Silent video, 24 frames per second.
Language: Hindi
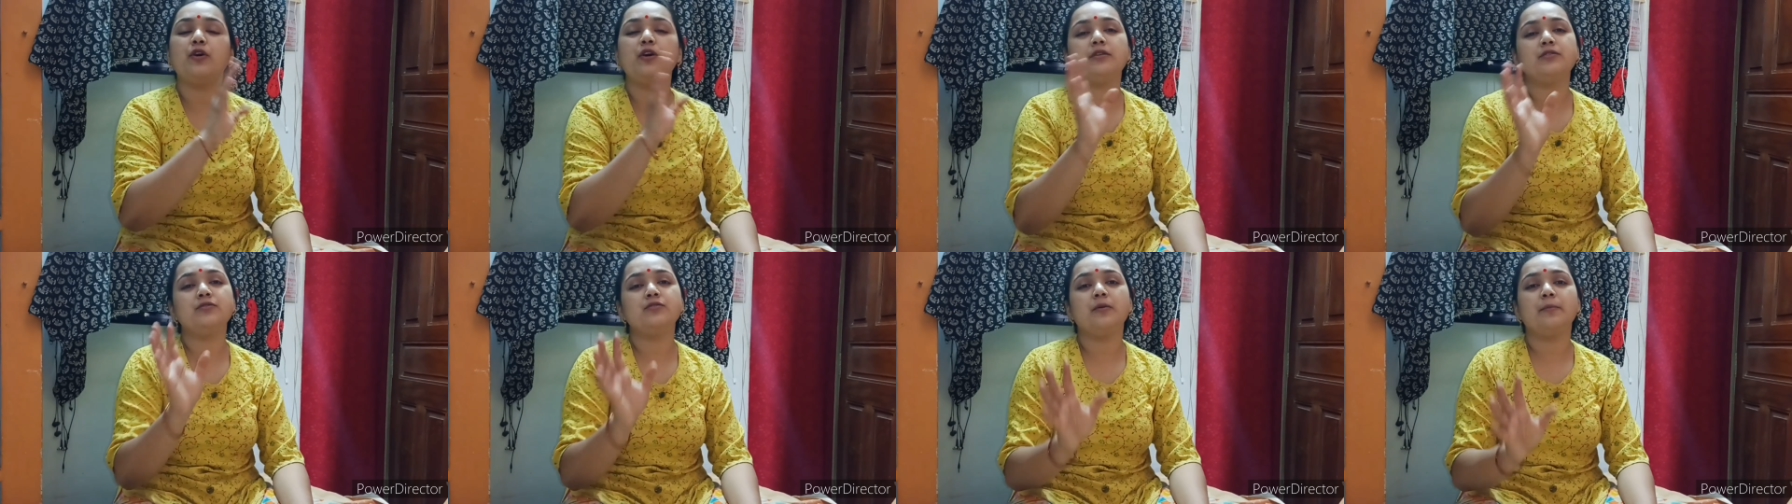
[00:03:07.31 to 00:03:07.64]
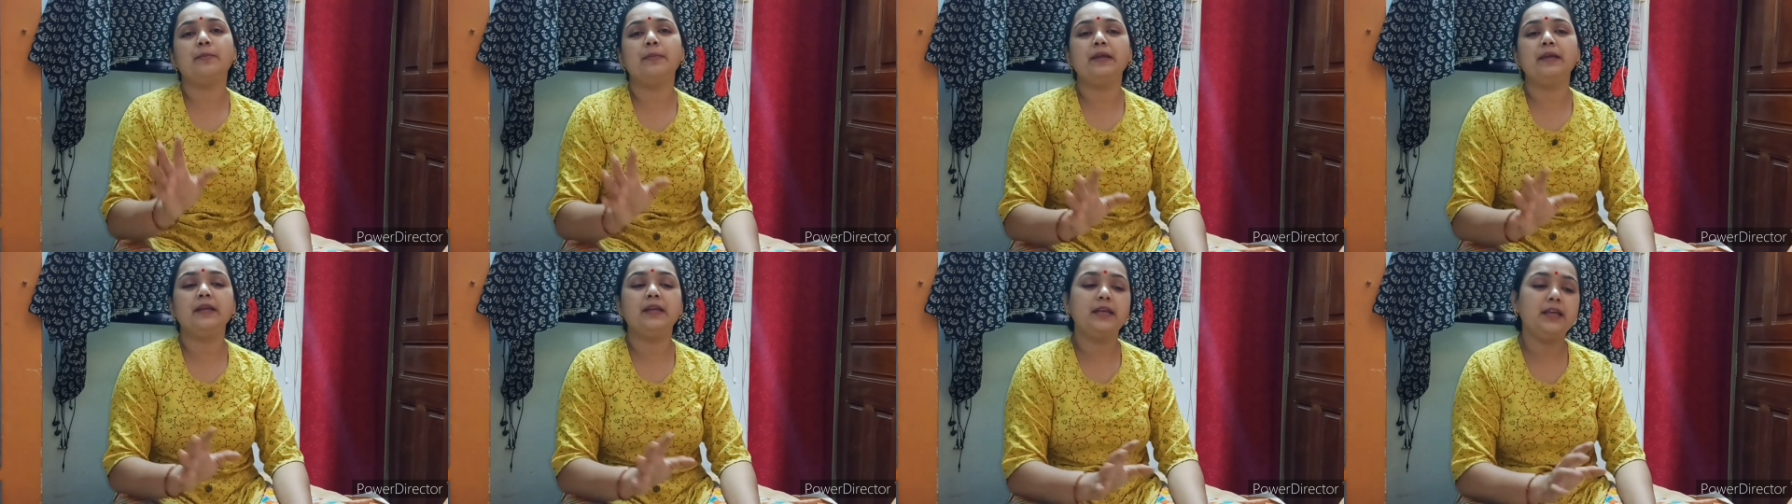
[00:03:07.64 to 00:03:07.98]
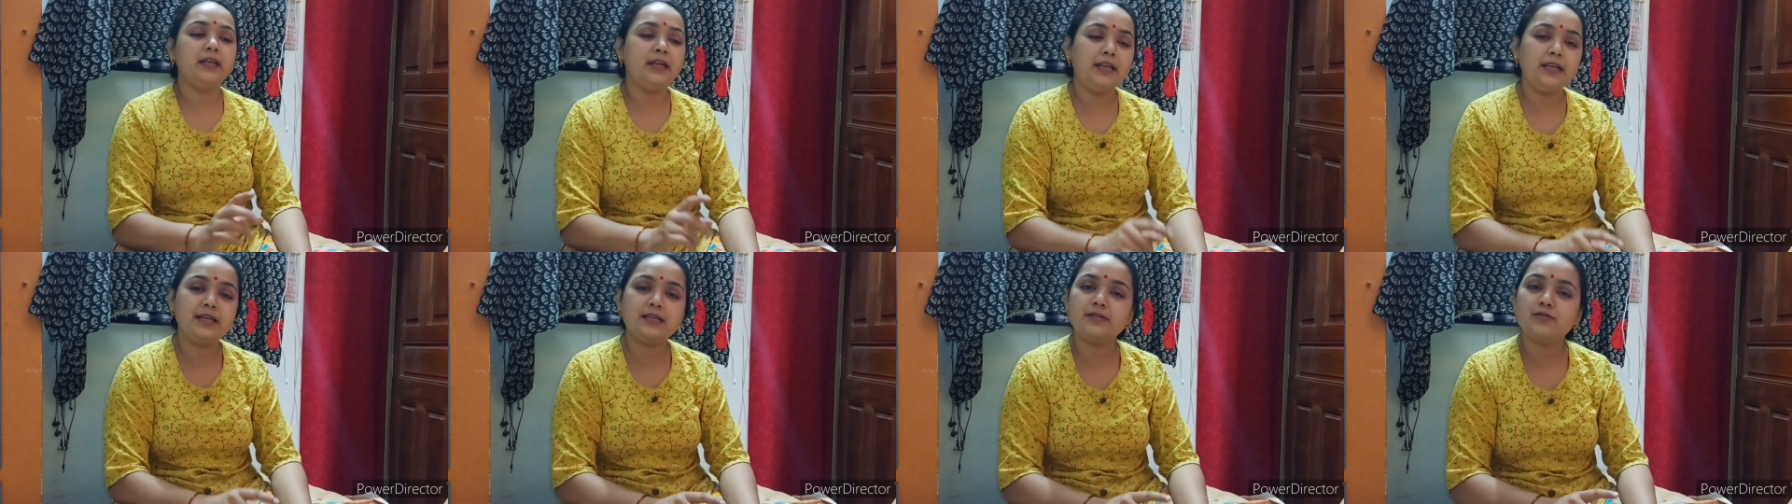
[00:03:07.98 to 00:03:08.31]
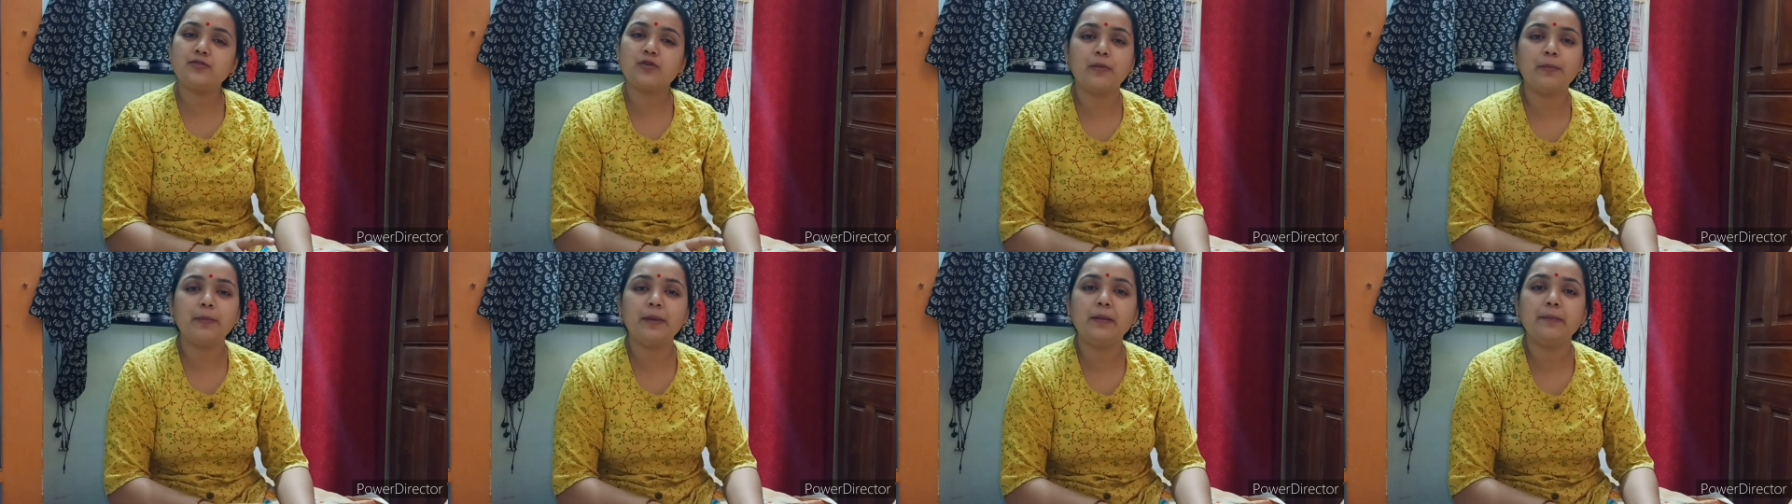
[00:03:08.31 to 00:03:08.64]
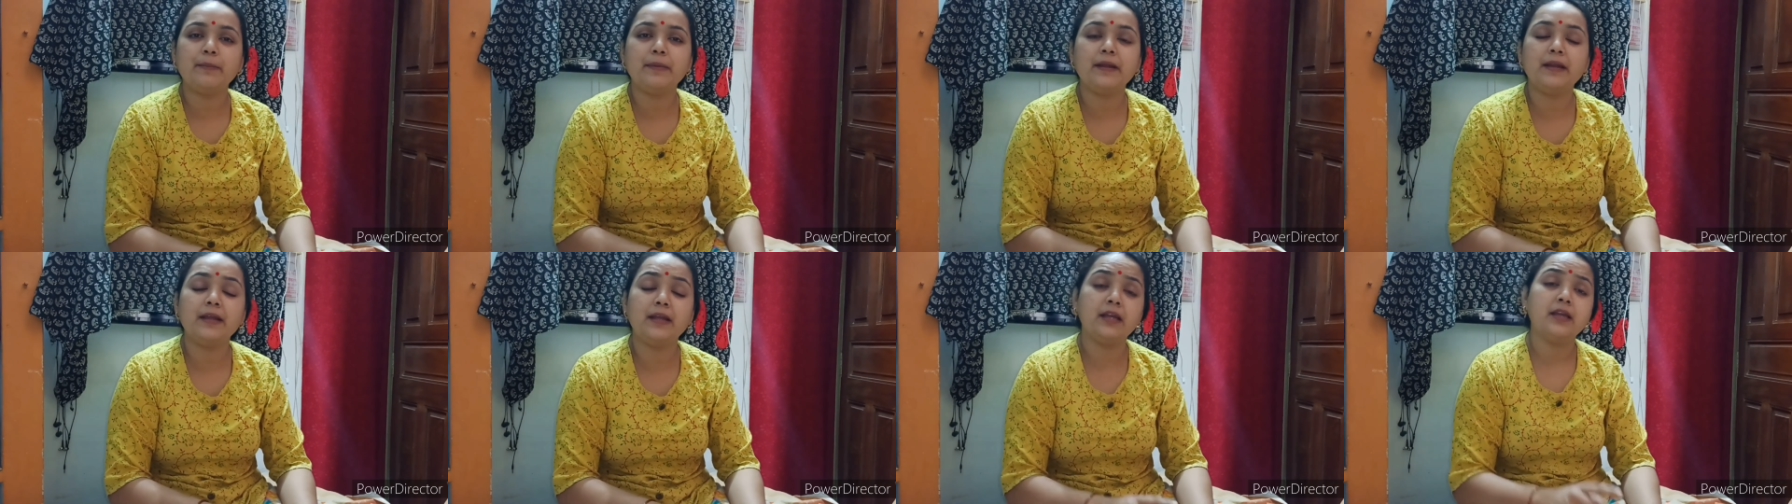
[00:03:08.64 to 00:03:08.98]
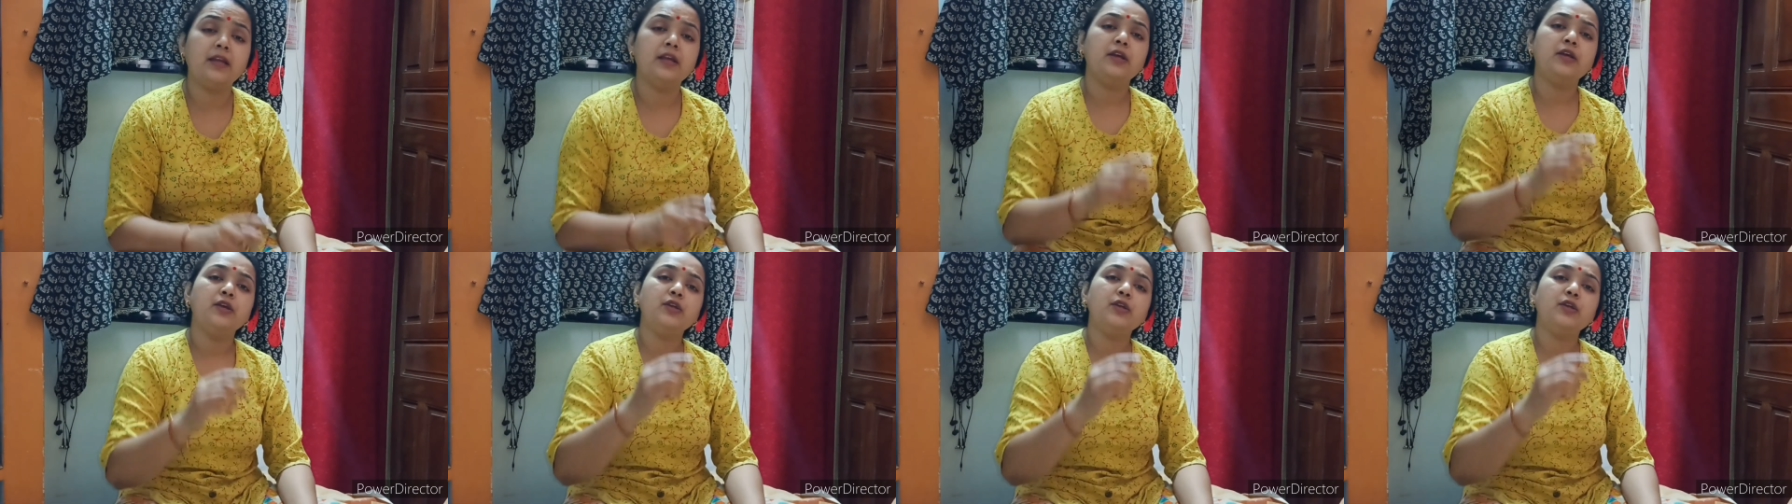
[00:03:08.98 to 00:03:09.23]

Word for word: और शॉपिंग की इस शॉपिंग पे नहीं